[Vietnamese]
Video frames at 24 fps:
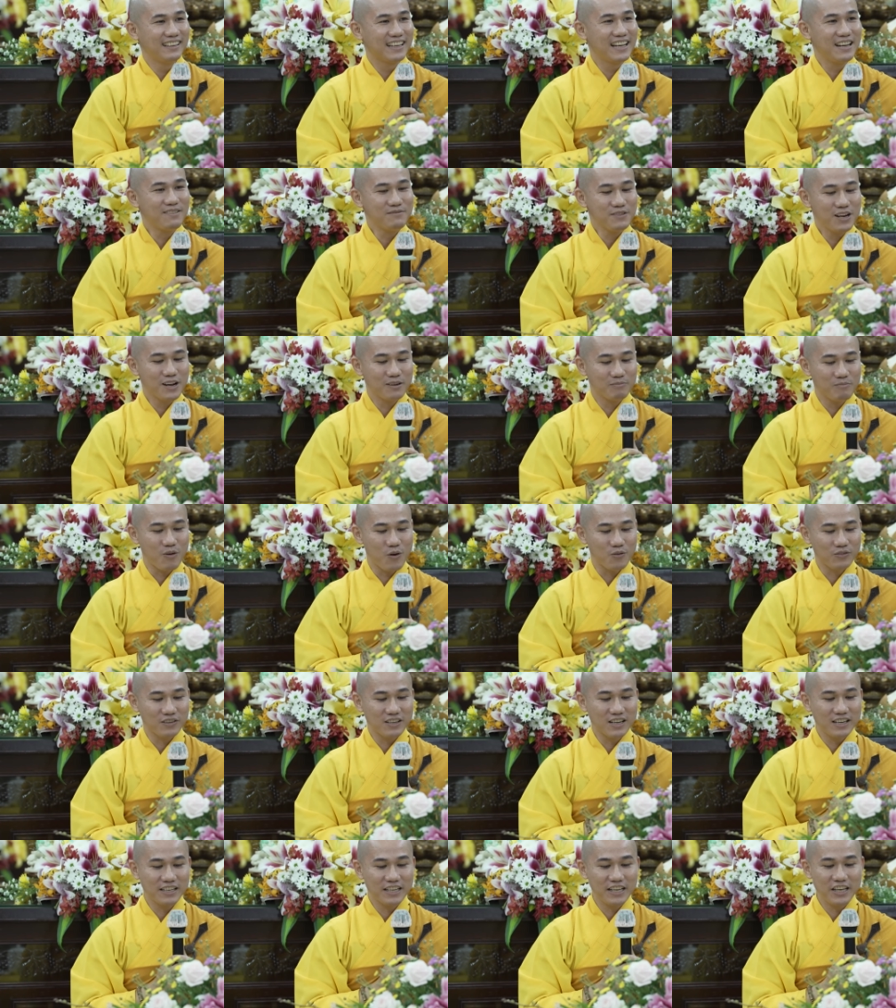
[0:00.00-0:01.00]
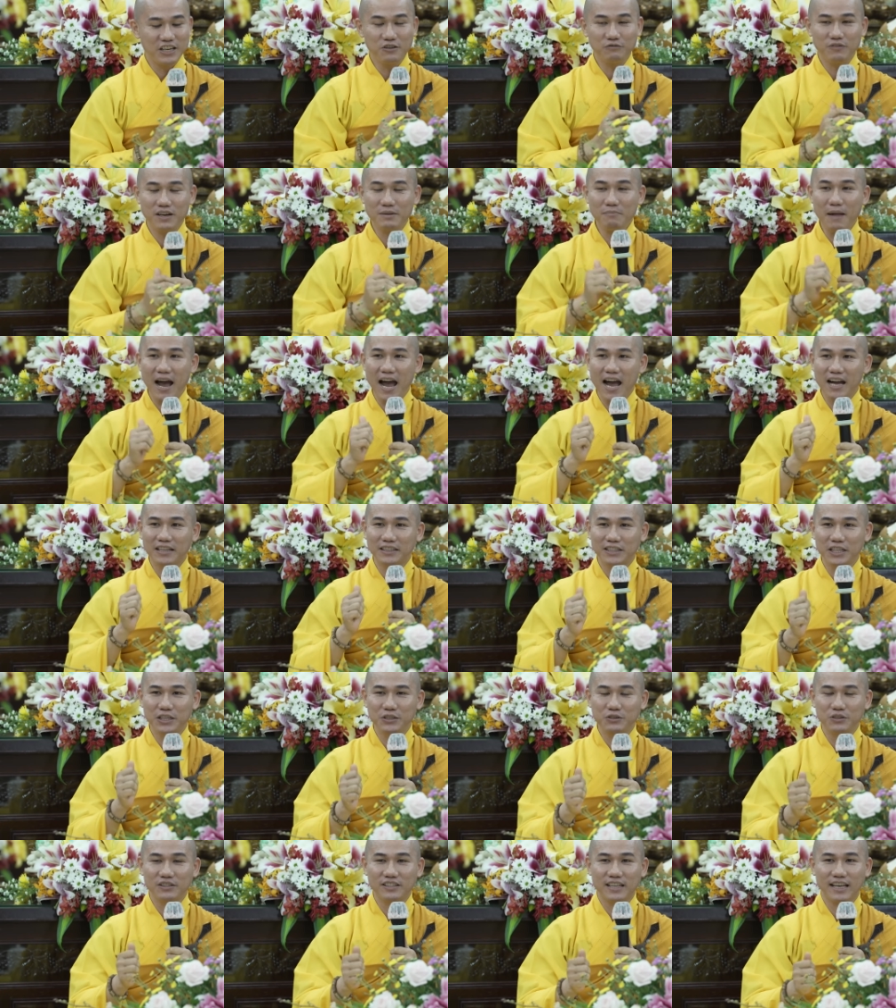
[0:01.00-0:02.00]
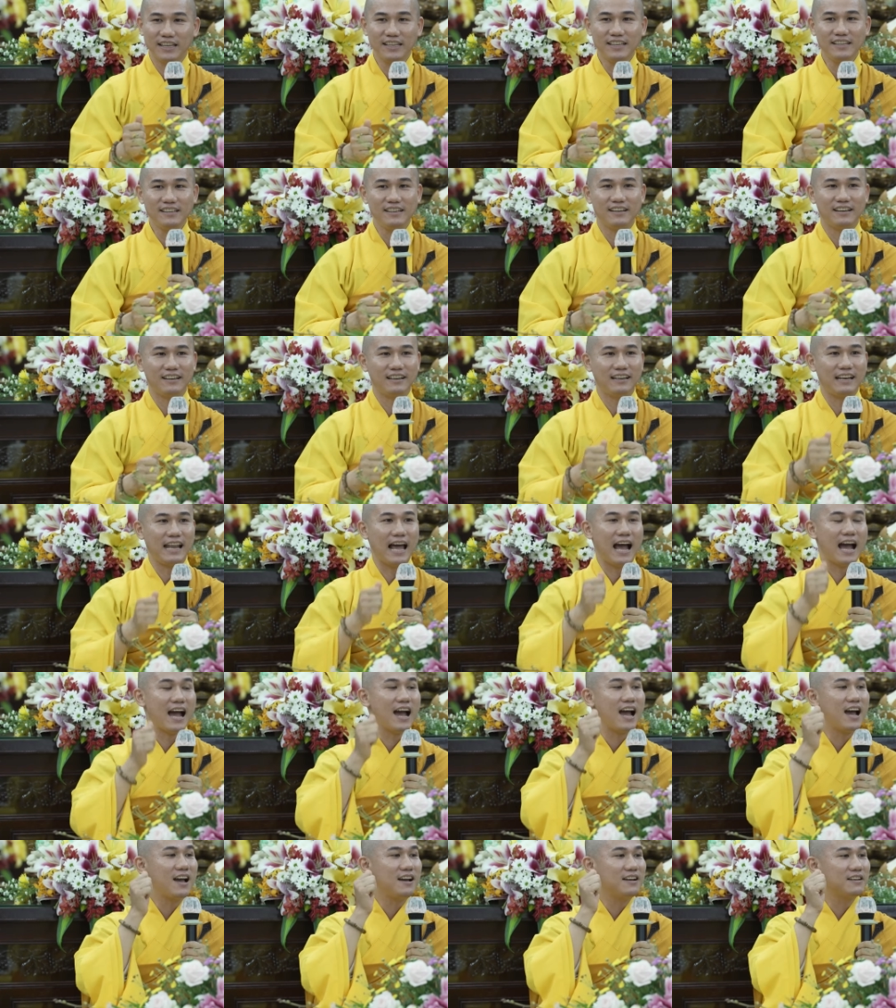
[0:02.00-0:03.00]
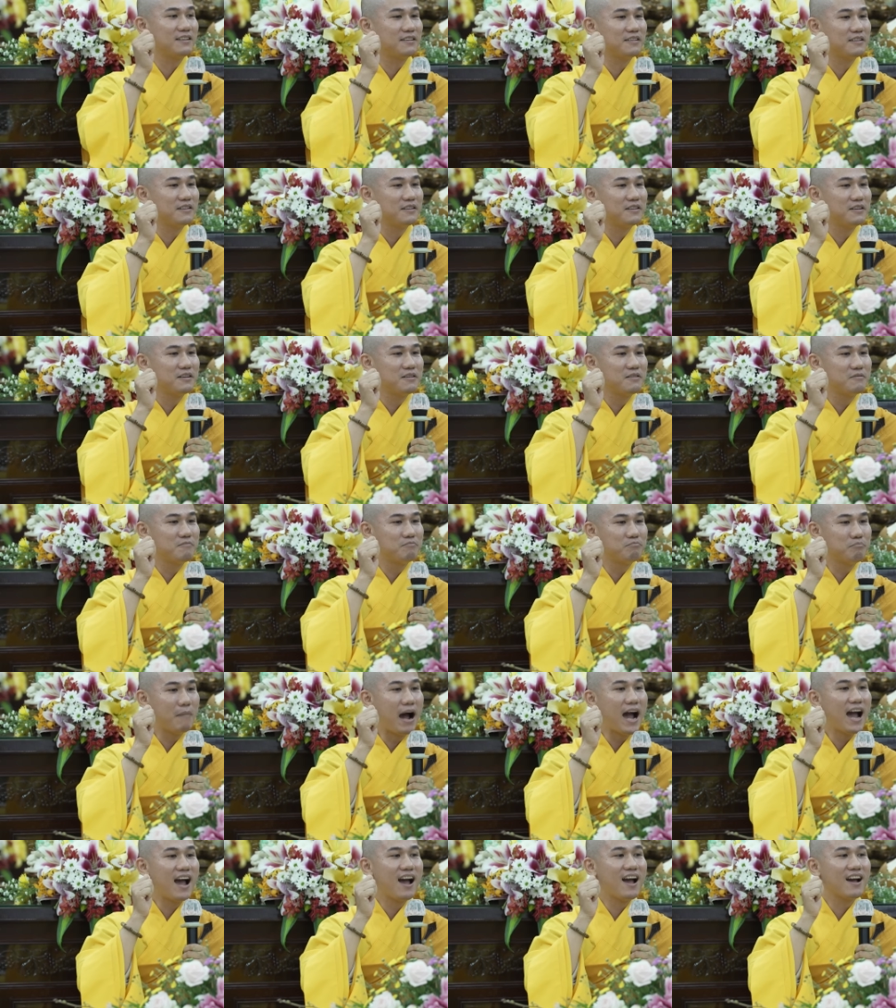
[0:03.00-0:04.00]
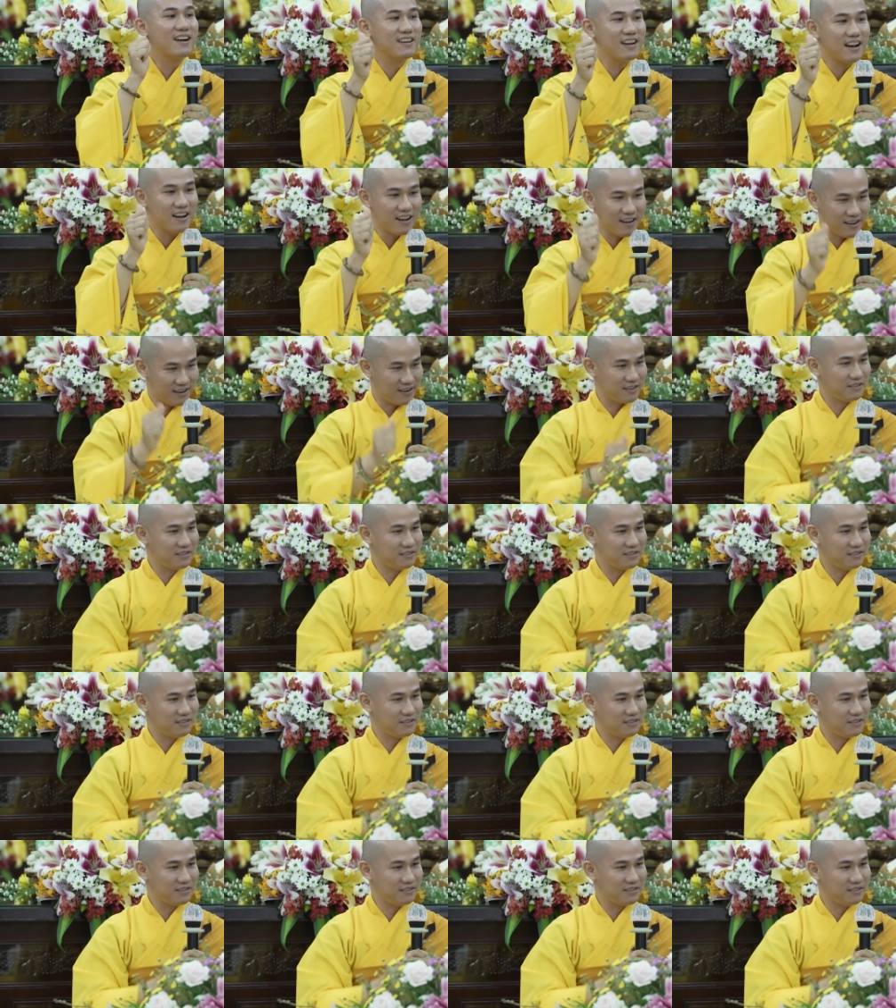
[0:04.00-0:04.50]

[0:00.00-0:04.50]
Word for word: Kiếm được một người yêu với 3 tiêu chí là 3G.